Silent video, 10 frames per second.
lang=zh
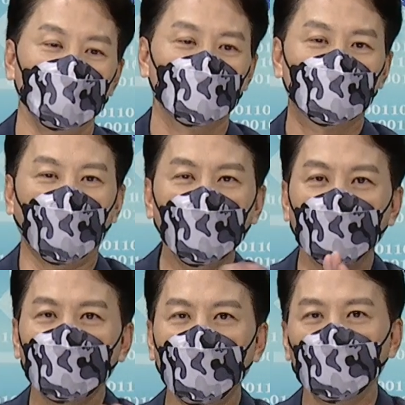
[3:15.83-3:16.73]
所
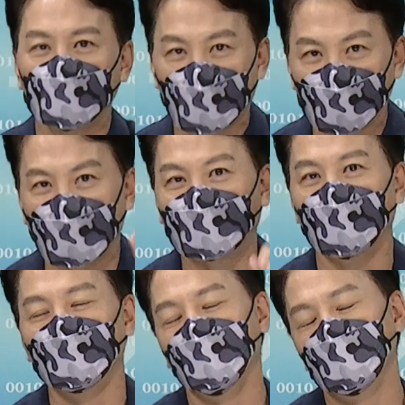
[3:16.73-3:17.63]
有业务都在
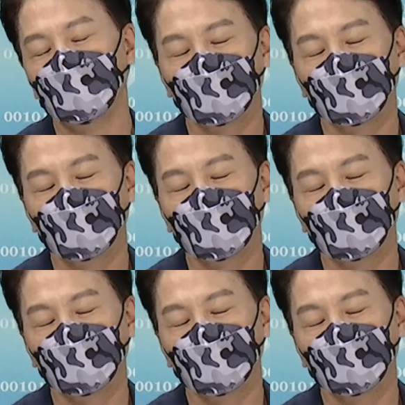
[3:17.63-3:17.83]
等你。